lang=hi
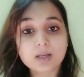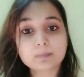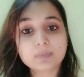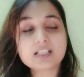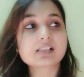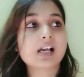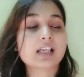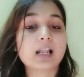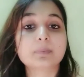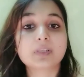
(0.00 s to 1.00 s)
प्लस अगर
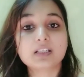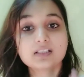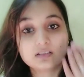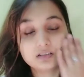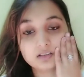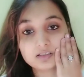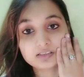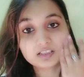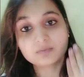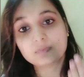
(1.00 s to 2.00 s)
आपके
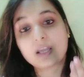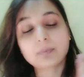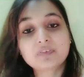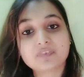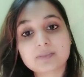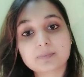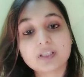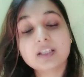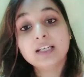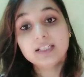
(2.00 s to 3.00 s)
स्किन में आपके फेस पे
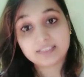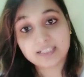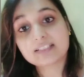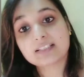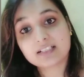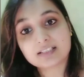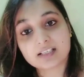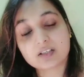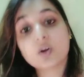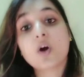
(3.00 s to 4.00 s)
डेड सेल्स हैं
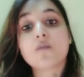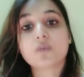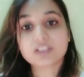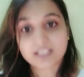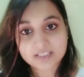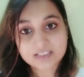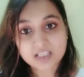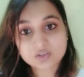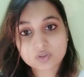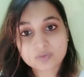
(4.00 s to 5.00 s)
वो डेड सेल
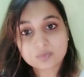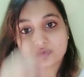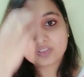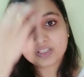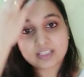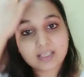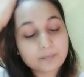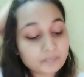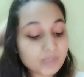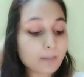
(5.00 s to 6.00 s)
को रिमूव करते हैं
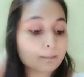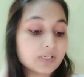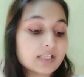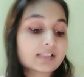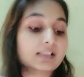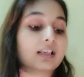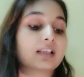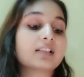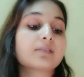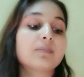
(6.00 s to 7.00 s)
प्लस
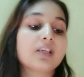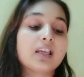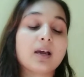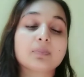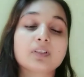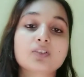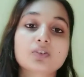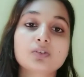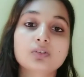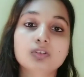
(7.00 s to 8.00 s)
इसमें आपके जो
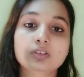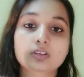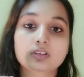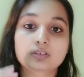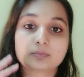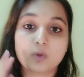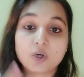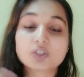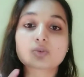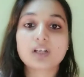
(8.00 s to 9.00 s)

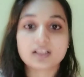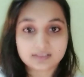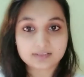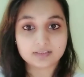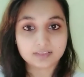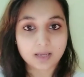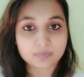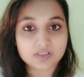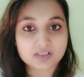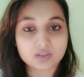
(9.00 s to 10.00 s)
मॉइस्चराइज uh, करते हैं
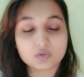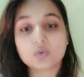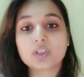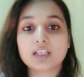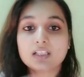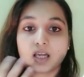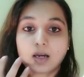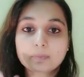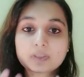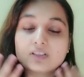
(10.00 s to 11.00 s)
आपकी स्किन को यानी
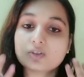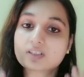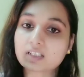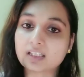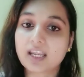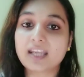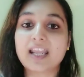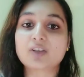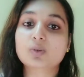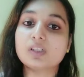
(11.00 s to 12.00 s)
आपकी जो स्किन है
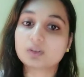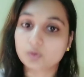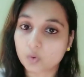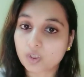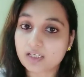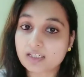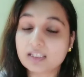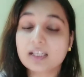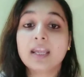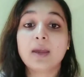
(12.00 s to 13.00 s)
नेचुरली ग्लो करेगी
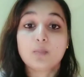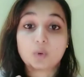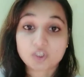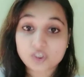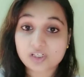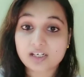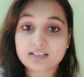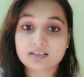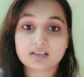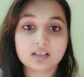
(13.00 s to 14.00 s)

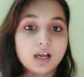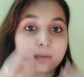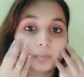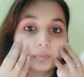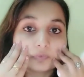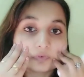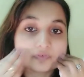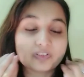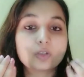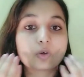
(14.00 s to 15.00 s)
मॉइस्चराइज आपको
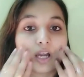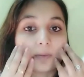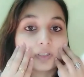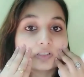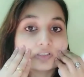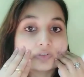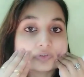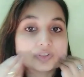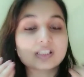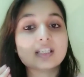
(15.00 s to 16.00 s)
फील होगा आपकी जो
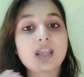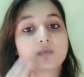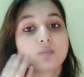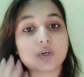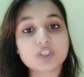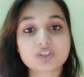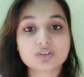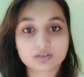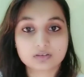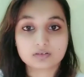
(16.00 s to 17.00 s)
स्किन है वो मॉइस्च
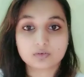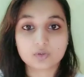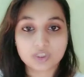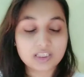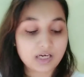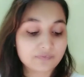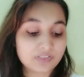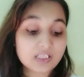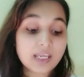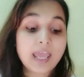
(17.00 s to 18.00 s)
होगी
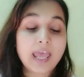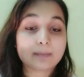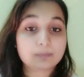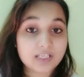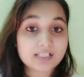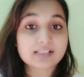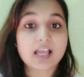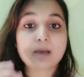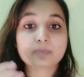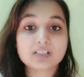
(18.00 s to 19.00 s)
काफ़ी प्लस
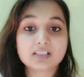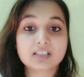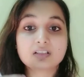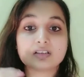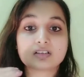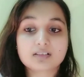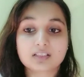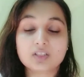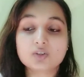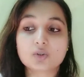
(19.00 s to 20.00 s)
आपकी स्किन
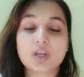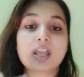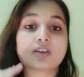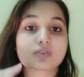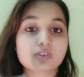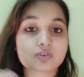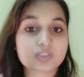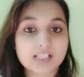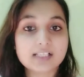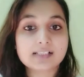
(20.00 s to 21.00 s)
स्किन जो है उसके जो
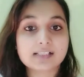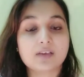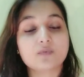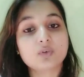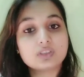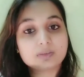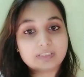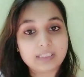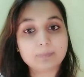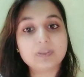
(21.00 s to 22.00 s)
सेल्स हैं वो
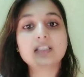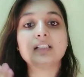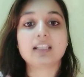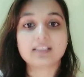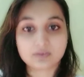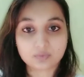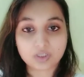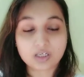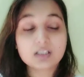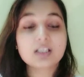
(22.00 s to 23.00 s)
डीपली क्लेंस होगा
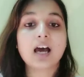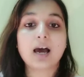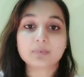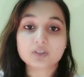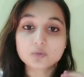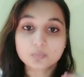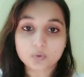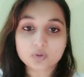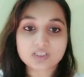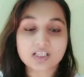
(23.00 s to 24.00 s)
आपके जो
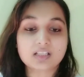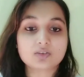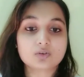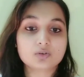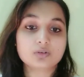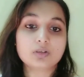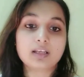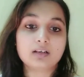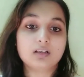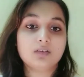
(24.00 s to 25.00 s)
पोर्स हैं जो
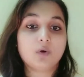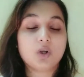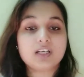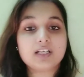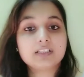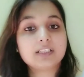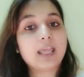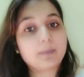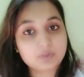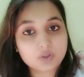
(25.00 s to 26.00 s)
वॉलट uh, या
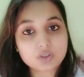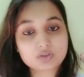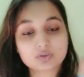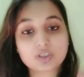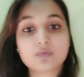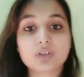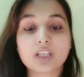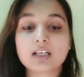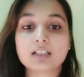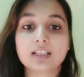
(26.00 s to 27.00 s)
एप्रिकॉट्स होते हैं वो
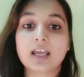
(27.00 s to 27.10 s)
क्या करते हैं